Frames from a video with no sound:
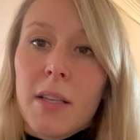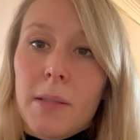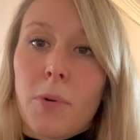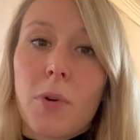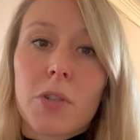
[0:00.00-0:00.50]

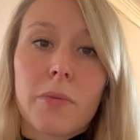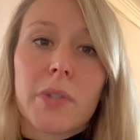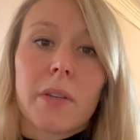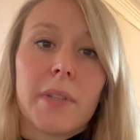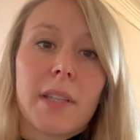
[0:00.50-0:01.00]
C'est pourquoi je
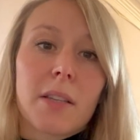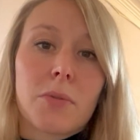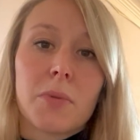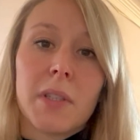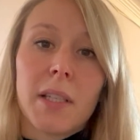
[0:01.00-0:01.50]
vous invite à
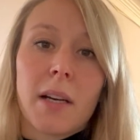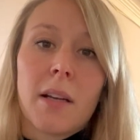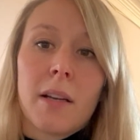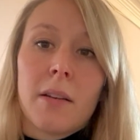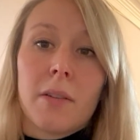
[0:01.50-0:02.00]
soutenir
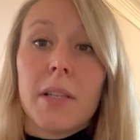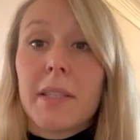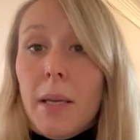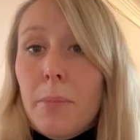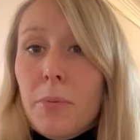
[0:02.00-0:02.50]
euh,
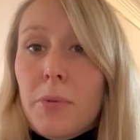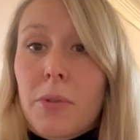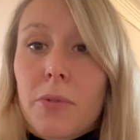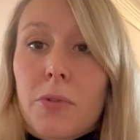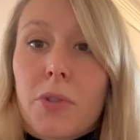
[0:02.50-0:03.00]
l'ICEP,
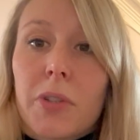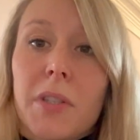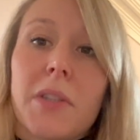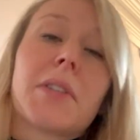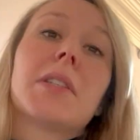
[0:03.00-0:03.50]
puisque ce genre
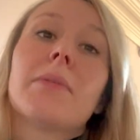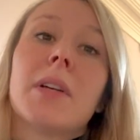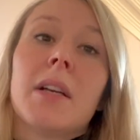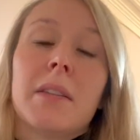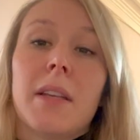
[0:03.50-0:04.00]
d'initiative
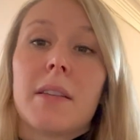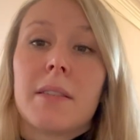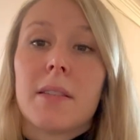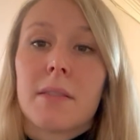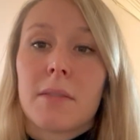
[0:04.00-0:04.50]

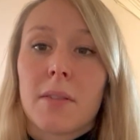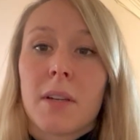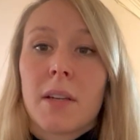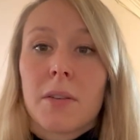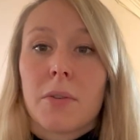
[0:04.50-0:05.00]
n'existe
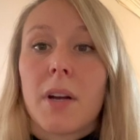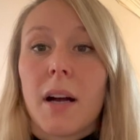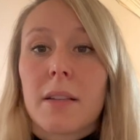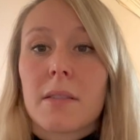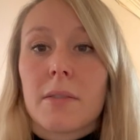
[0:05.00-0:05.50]
que
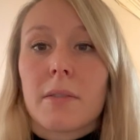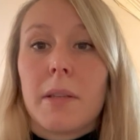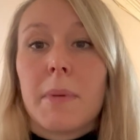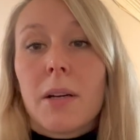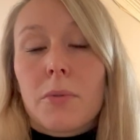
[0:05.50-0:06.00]
grâce euh,
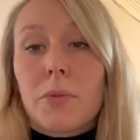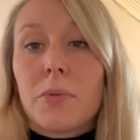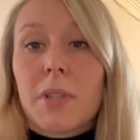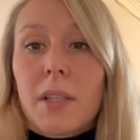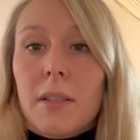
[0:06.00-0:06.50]
eh bien, au
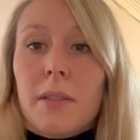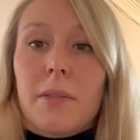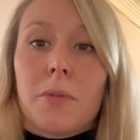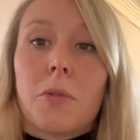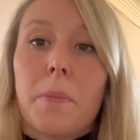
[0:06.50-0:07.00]
soutien
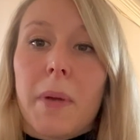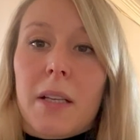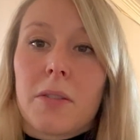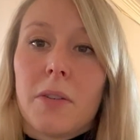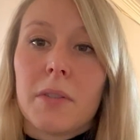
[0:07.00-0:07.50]
euh, de
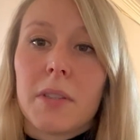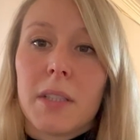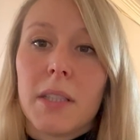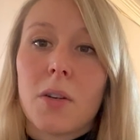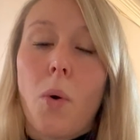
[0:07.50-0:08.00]
personnes
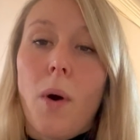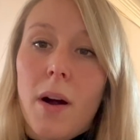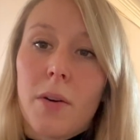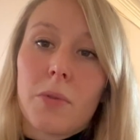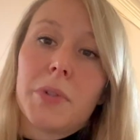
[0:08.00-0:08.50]
qui
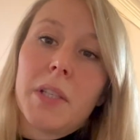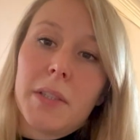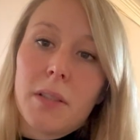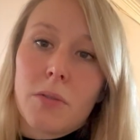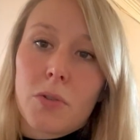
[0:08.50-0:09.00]
croient en
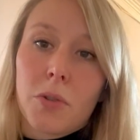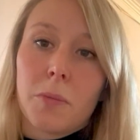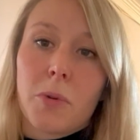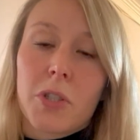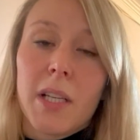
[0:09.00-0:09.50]
l'utilité de ce genre de
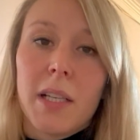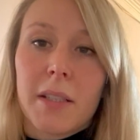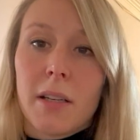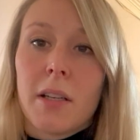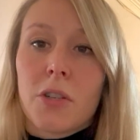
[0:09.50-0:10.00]
projet. Il
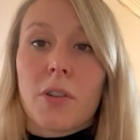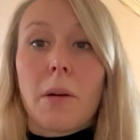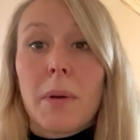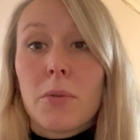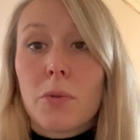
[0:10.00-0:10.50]
n'y a, je le
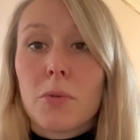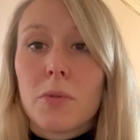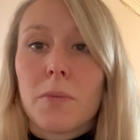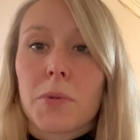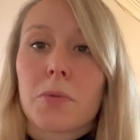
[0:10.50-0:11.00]
rappelle, aucune
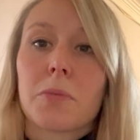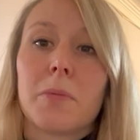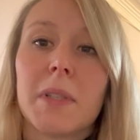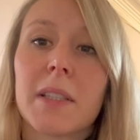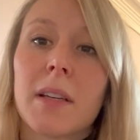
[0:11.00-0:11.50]
subvention
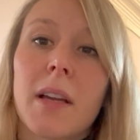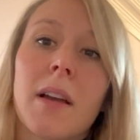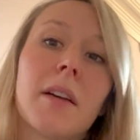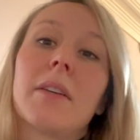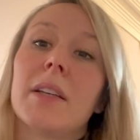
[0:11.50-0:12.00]
publique.
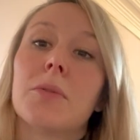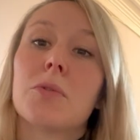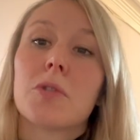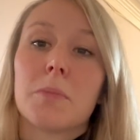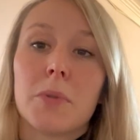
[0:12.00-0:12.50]
Et
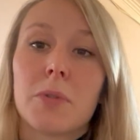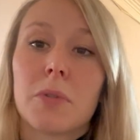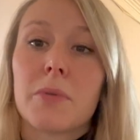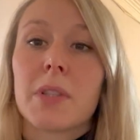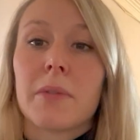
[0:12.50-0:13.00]
donc, je ne peux que
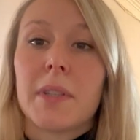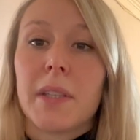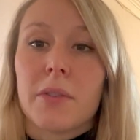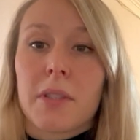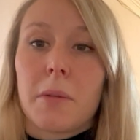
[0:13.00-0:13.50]
vous
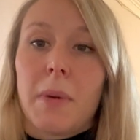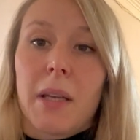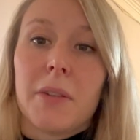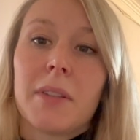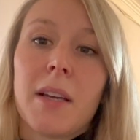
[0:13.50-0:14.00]
inviter en cette
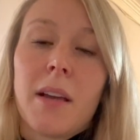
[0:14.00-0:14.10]
période